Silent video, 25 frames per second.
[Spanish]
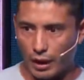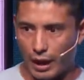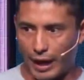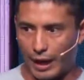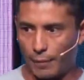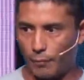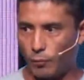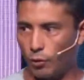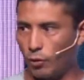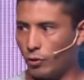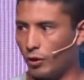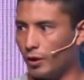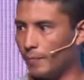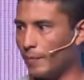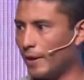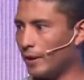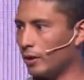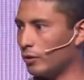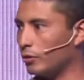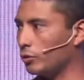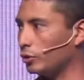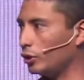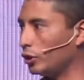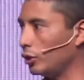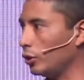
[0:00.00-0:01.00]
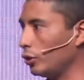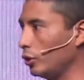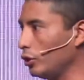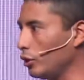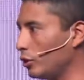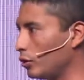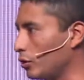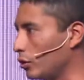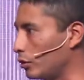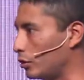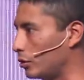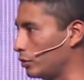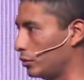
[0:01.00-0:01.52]
A modo de marco
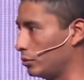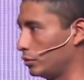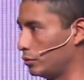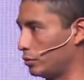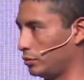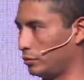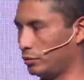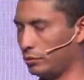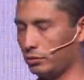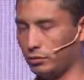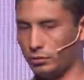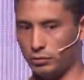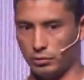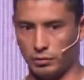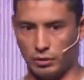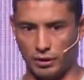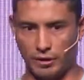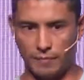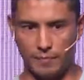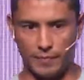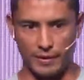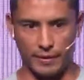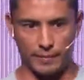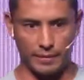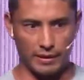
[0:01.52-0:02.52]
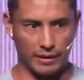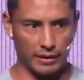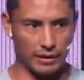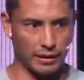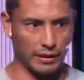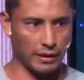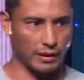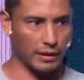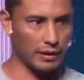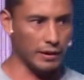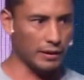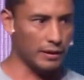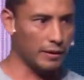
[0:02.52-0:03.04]
teórico,
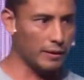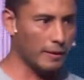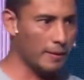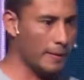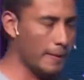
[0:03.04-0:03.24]
simplemente